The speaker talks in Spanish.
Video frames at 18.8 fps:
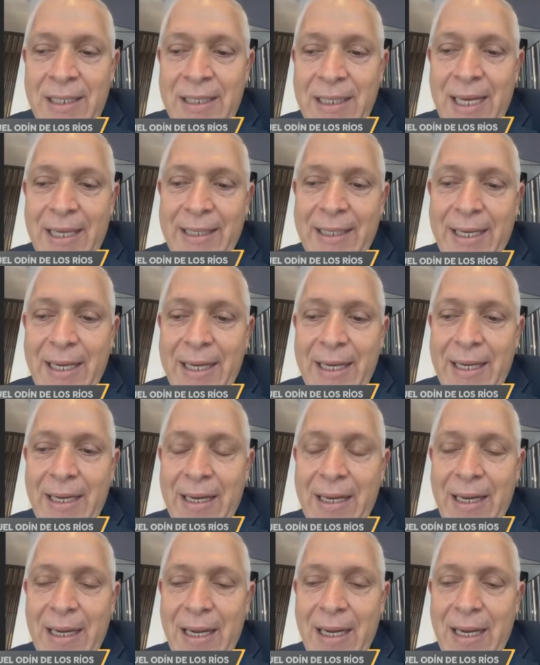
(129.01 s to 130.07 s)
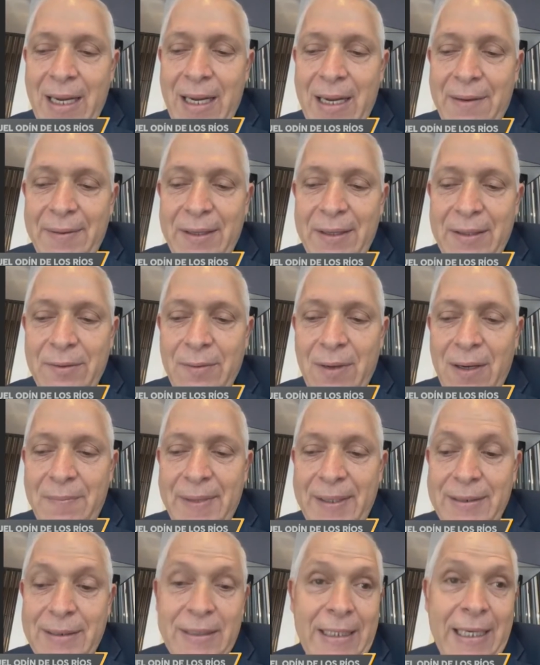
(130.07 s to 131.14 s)
y hay que eh,
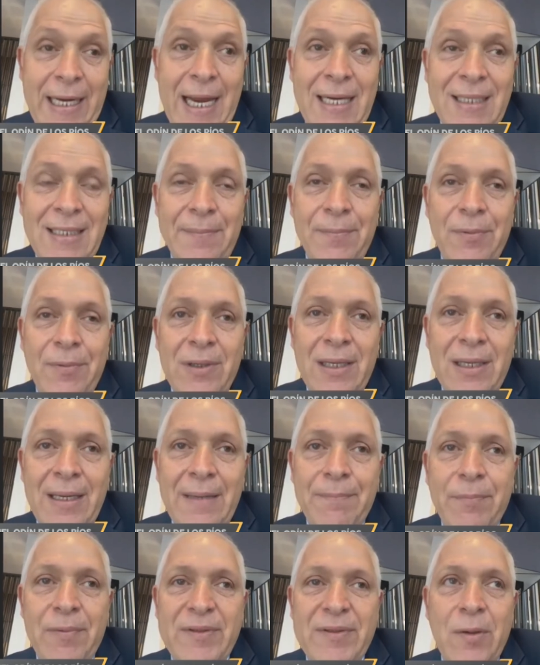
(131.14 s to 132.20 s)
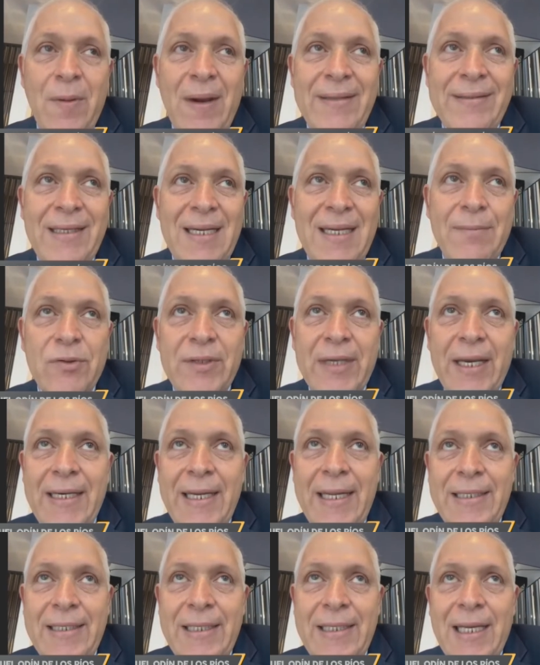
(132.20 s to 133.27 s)
eventualmente checarse porque pues igual tenemos
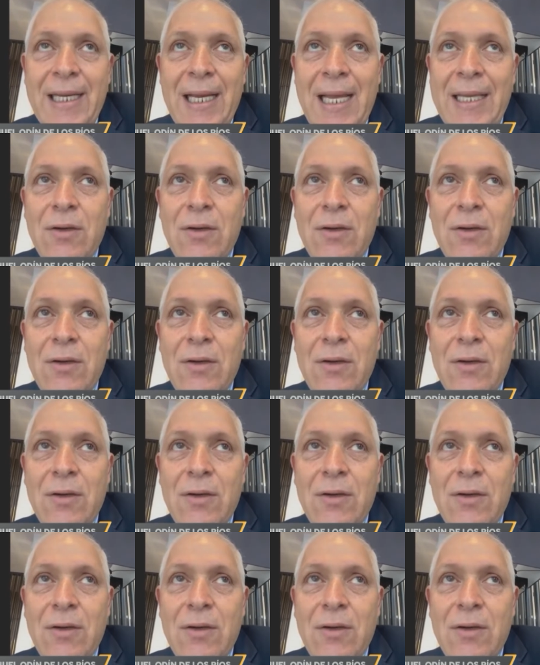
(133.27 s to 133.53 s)
genética,